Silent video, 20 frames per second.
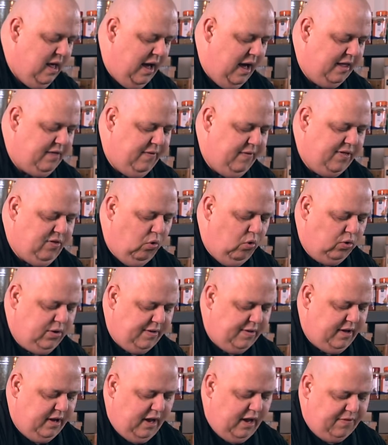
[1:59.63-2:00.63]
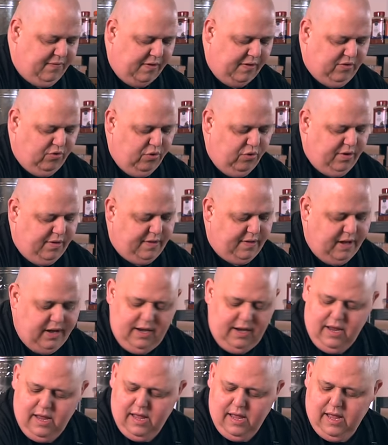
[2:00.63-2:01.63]
Hast was Rotes drin, hast was Grünes
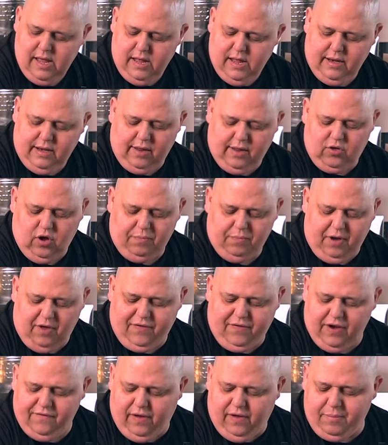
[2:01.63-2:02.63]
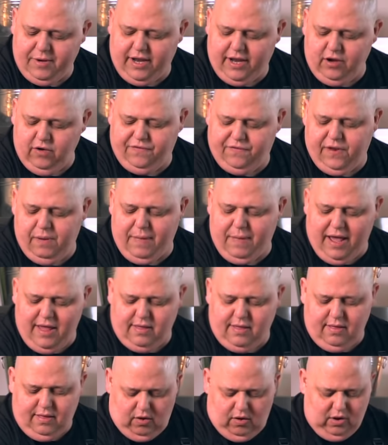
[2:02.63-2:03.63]
drin. Das kommt auf jeden Fall mit hin und viel mehr ist
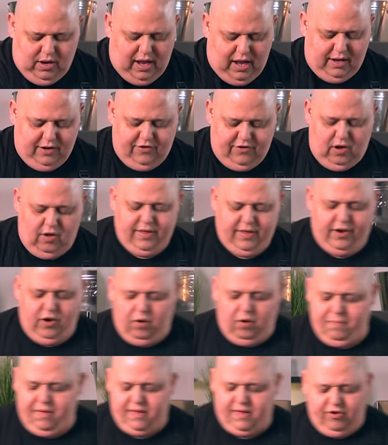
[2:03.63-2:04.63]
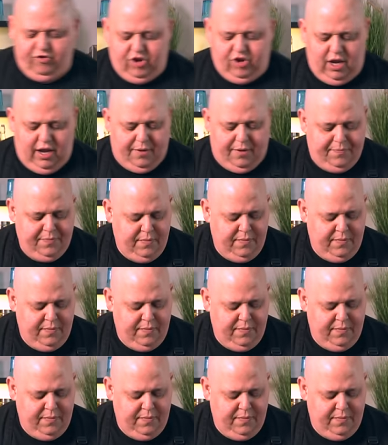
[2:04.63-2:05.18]
es auch gar nicht, außer noch ein bisschen Chili.